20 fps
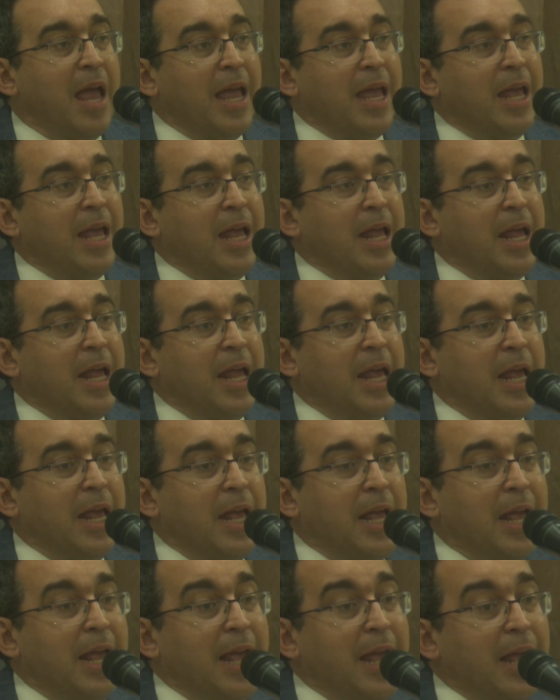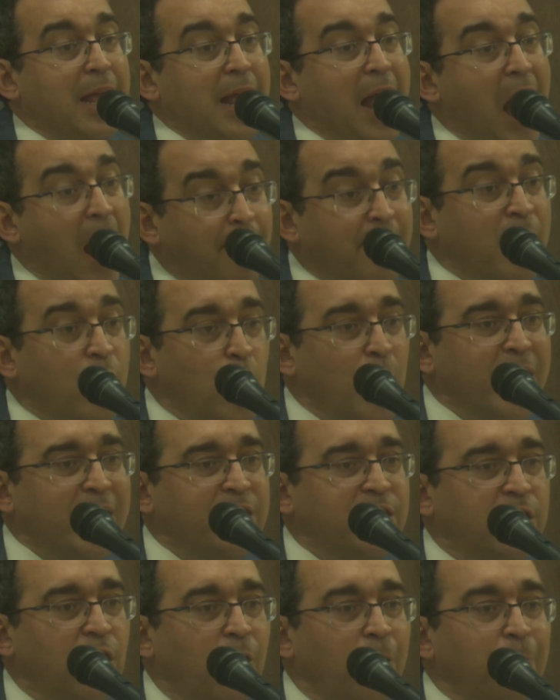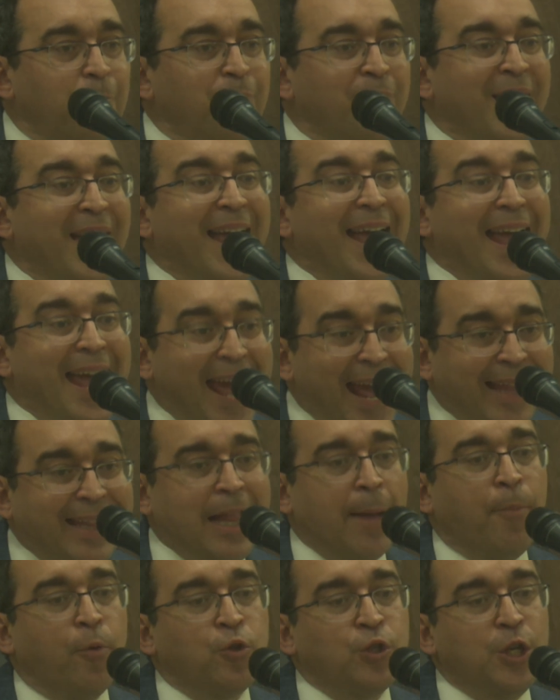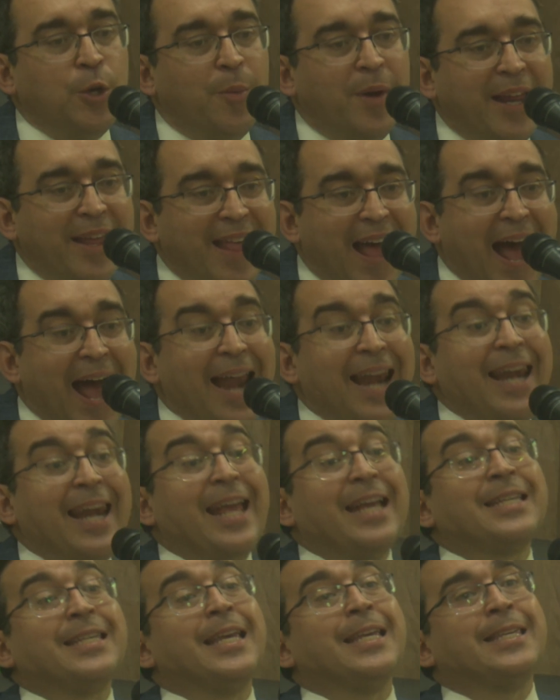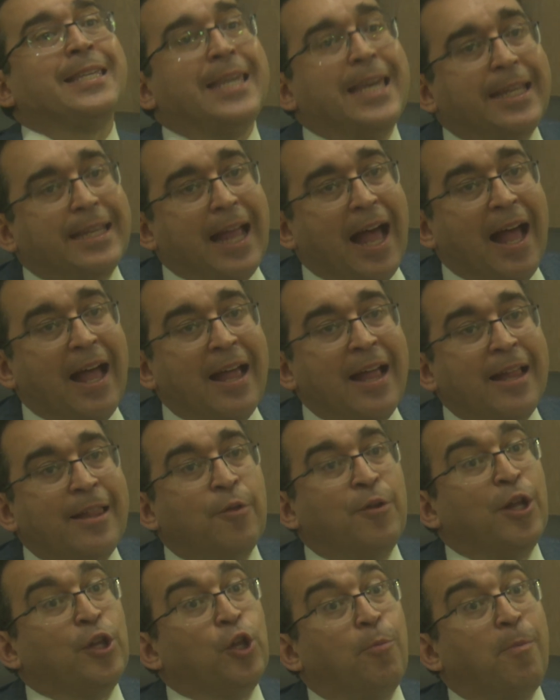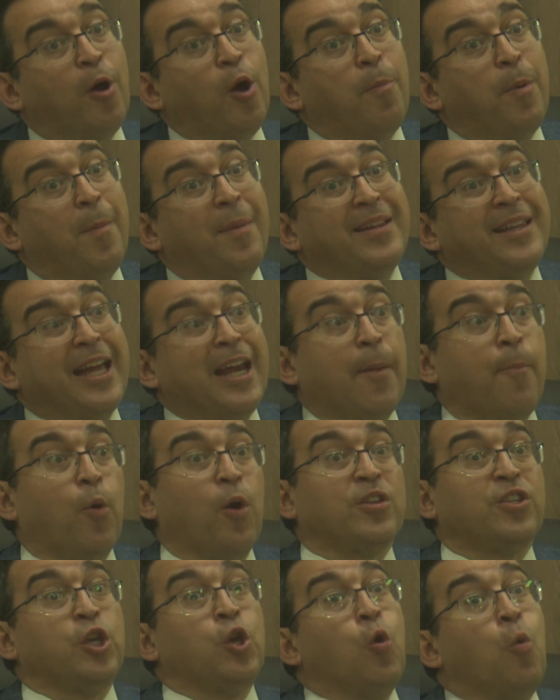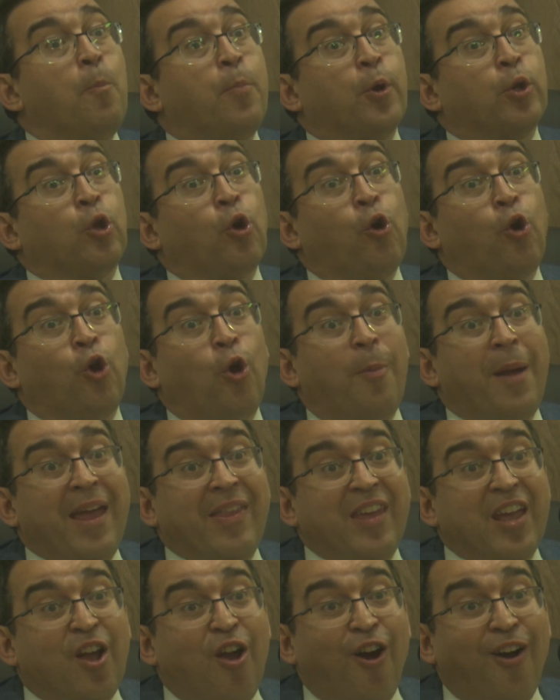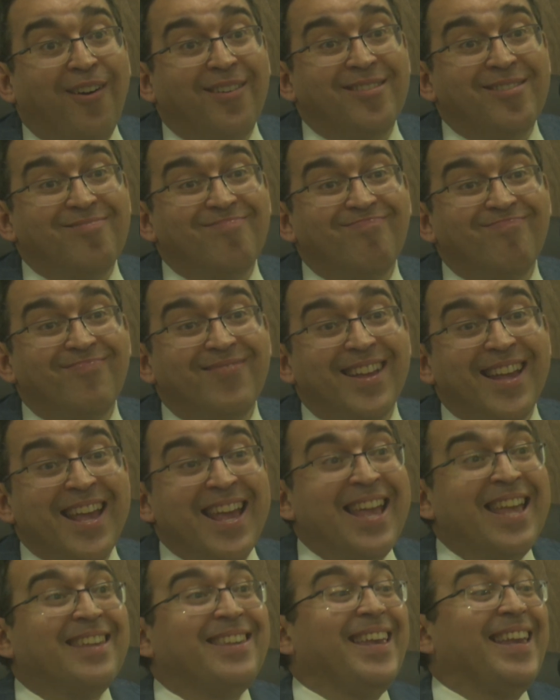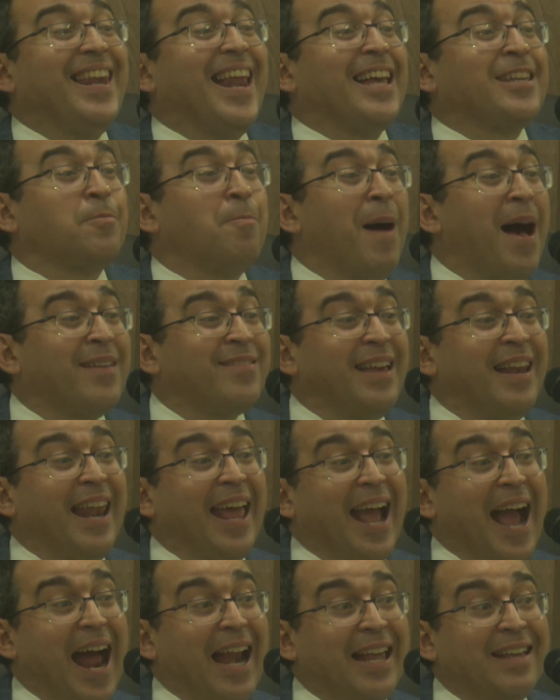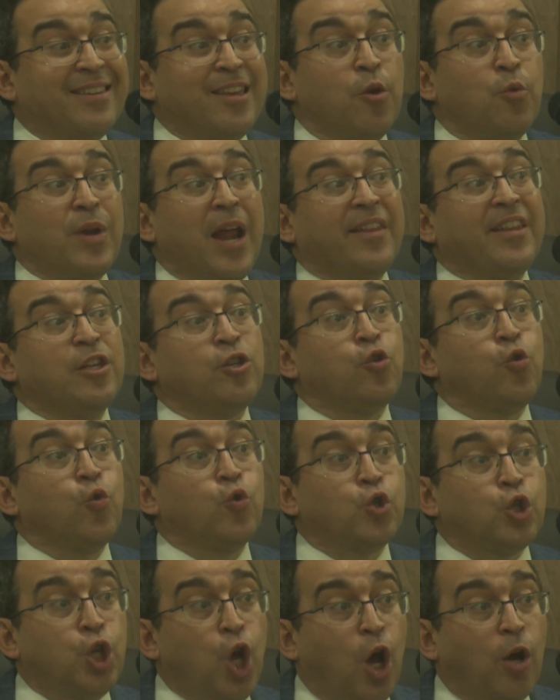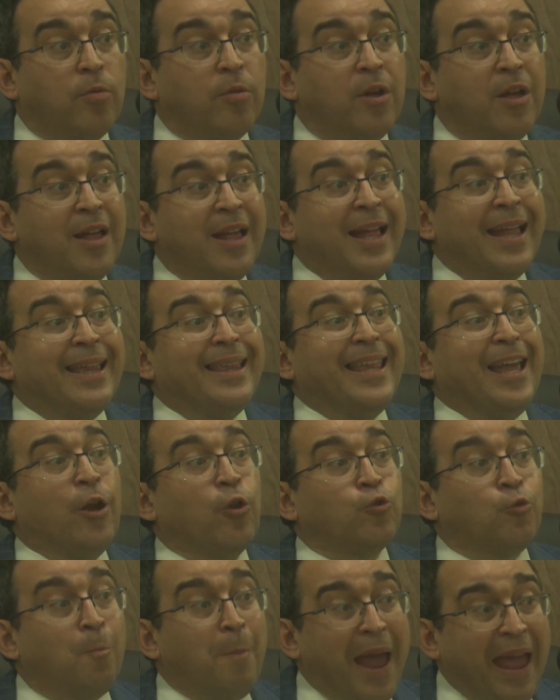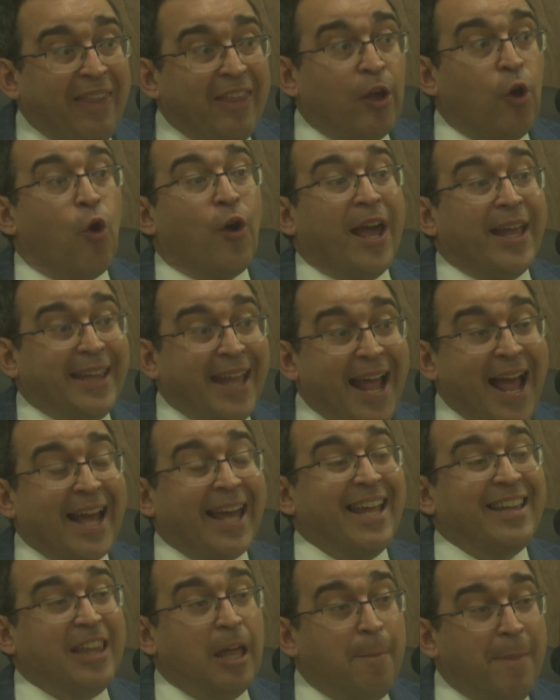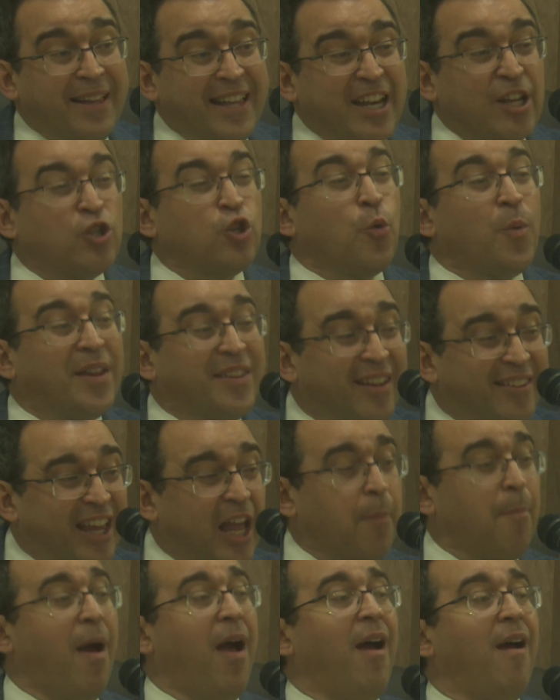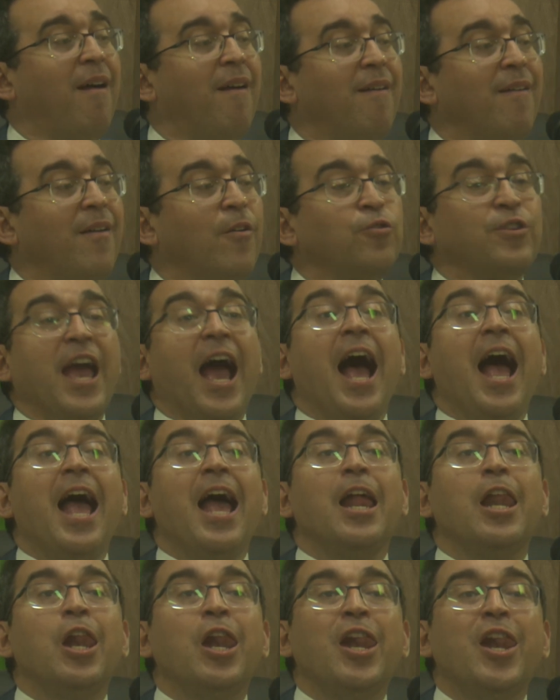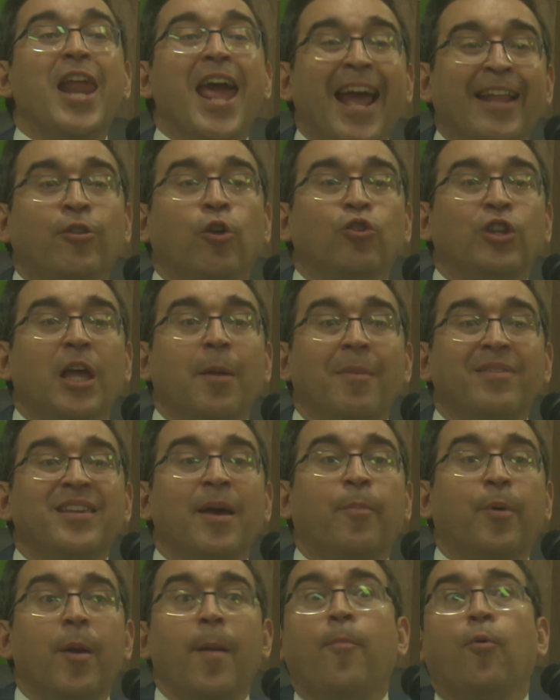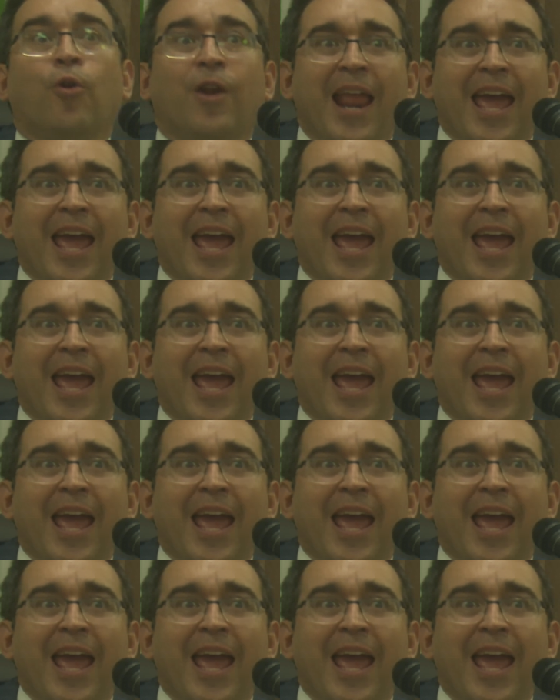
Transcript: Y a mi juicio, esta posibilidad necesita de una norma complementaria porque sin un protocolo médico sin las bases legales, sin una discusión de los médicos que tengan que intervenir sobre este tema, o sea, estos temas se aprueban por